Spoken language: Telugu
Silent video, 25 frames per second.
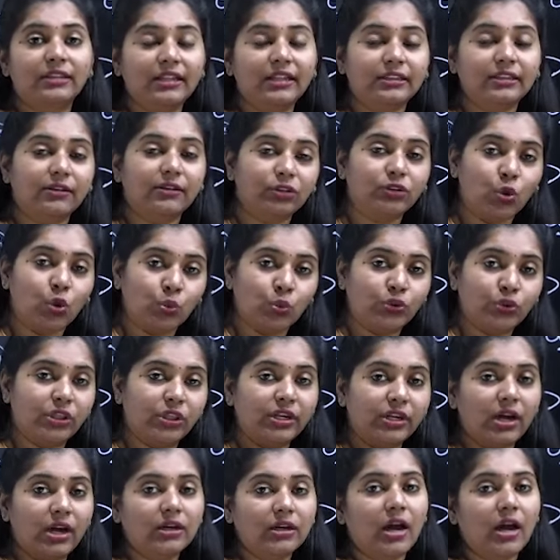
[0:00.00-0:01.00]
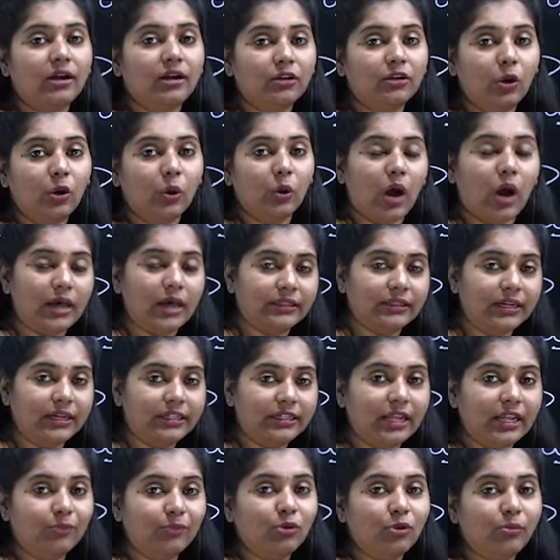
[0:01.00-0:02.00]
దాని తర్వాత ఉత్తరాఖండ్లో
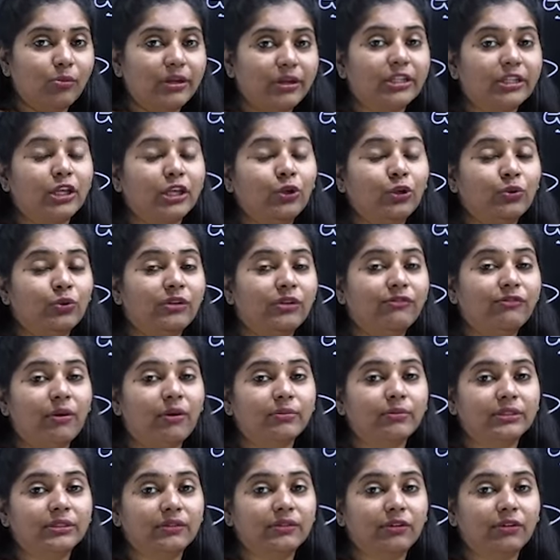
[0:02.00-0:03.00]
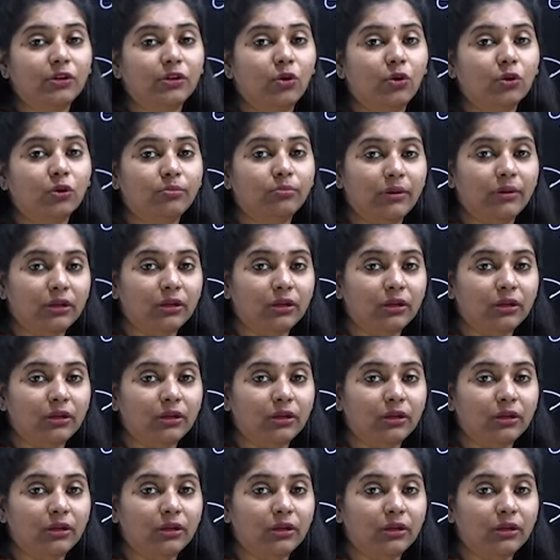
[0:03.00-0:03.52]
అదే టైంలో మనకి యూనిఫామ్ సివిల్ కోడ్